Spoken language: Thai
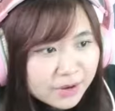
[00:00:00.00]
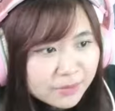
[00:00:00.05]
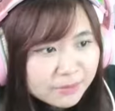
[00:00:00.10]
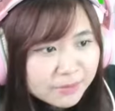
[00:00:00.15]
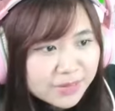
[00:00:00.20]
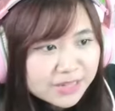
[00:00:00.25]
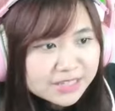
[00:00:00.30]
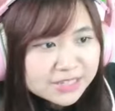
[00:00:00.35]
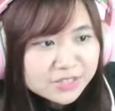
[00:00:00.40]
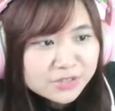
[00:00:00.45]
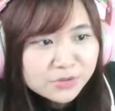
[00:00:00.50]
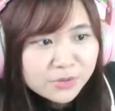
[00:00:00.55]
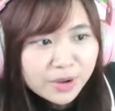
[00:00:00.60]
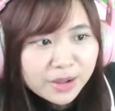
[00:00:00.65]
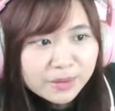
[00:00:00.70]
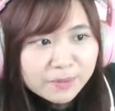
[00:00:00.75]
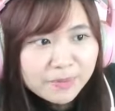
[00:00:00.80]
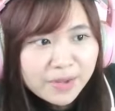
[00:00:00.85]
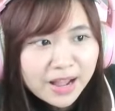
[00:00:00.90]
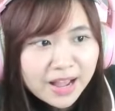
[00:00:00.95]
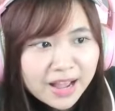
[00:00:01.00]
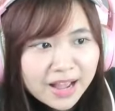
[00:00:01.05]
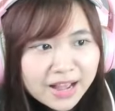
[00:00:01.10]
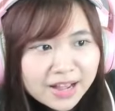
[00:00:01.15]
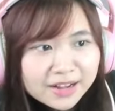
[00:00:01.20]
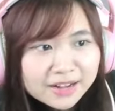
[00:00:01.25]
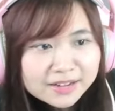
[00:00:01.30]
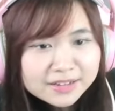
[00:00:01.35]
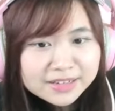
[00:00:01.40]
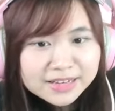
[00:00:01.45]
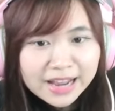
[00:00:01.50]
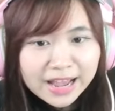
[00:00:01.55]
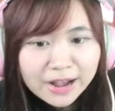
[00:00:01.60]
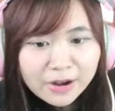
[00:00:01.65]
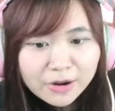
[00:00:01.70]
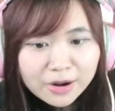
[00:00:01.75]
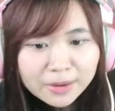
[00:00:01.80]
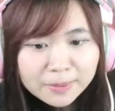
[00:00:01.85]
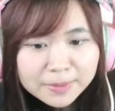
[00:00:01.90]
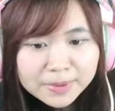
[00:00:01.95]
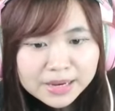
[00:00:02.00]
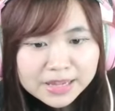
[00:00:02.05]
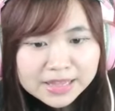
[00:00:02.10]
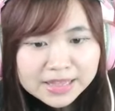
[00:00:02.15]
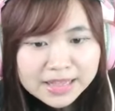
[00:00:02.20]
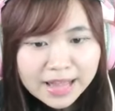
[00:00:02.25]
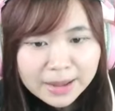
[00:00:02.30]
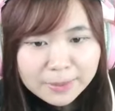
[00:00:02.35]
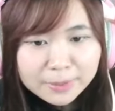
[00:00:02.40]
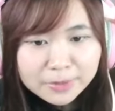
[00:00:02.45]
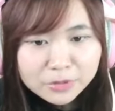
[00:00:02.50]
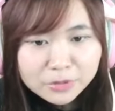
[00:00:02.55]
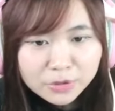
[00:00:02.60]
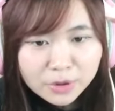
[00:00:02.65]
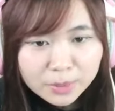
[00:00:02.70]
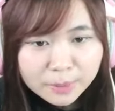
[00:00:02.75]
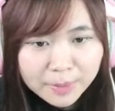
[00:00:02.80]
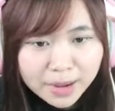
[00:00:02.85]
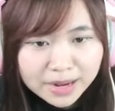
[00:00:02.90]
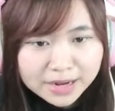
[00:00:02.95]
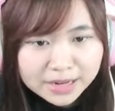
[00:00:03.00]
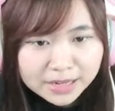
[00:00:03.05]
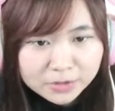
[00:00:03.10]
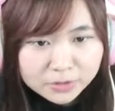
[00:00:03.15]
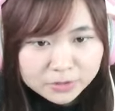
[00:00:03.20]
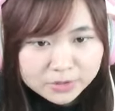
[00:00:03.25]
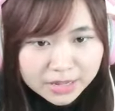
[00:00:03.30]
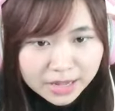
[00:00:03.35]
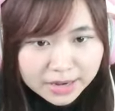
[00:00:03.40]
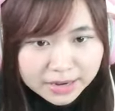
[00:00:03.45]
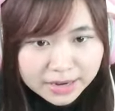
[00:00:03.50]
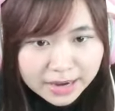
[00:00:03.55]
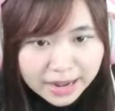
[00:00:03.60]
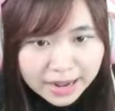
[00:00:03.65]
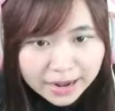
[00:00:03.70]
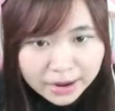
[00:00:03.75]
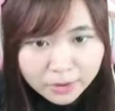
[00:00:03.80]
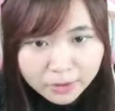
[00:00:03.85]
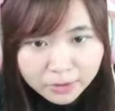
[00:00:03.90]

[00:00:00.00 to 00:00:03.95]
มันสวยมากดาวค่ะพี่ริต้ามันสวยมากน่าสงสารดาว